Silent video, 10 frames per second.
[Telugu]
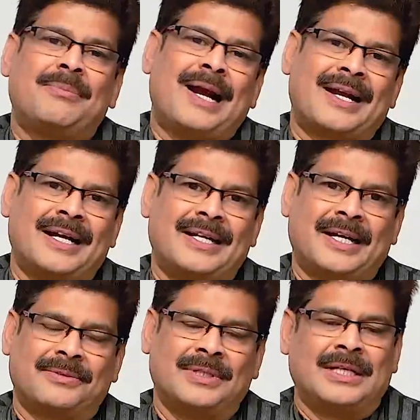బ్యాడర్
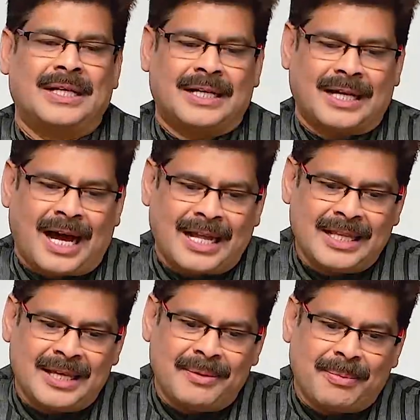అంటారు
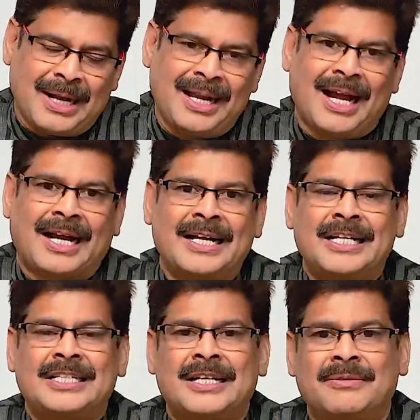అది మళ్ళీ ఆ
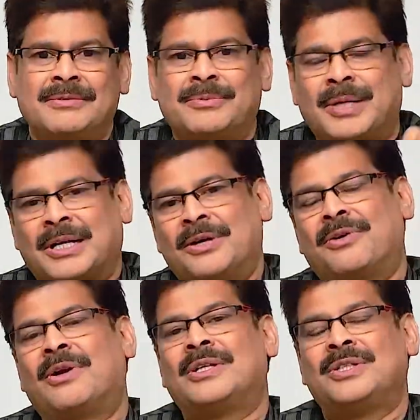కండిషన్ మన
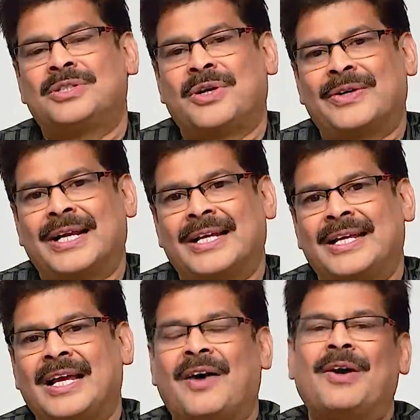కంట్రోల్లోకి
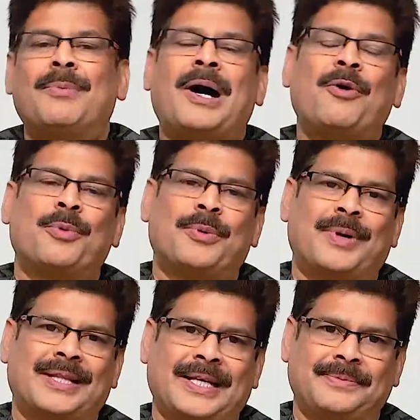తీసుకురావడానికి ఆవాలు బాగా
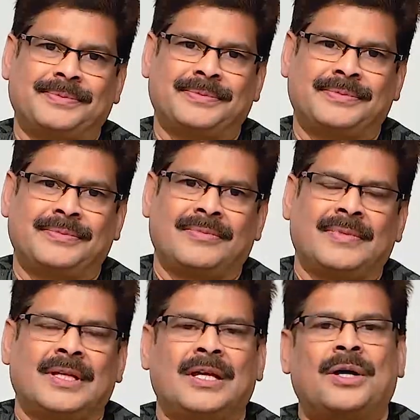ఉపయోగపడతాయి
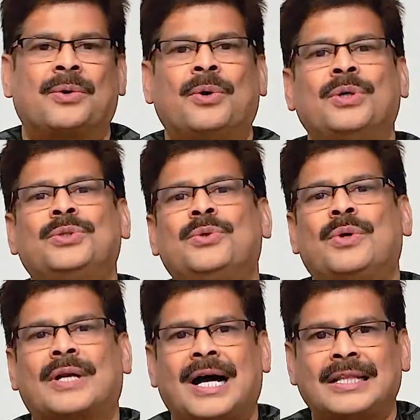రోజు
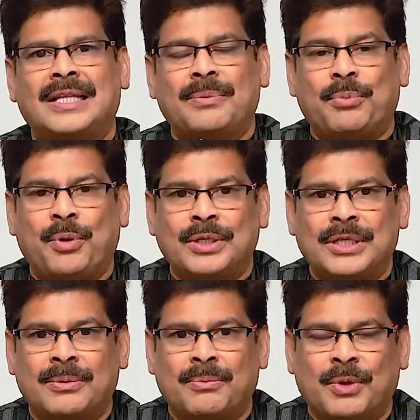రాత్రి
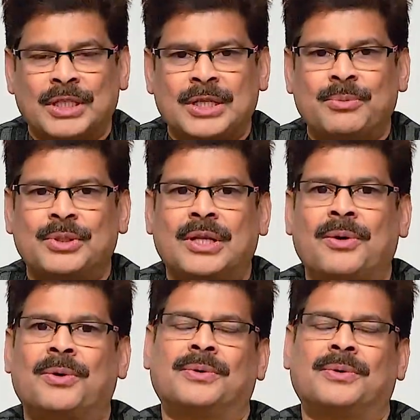భోజనం మొదటి ముద్దలో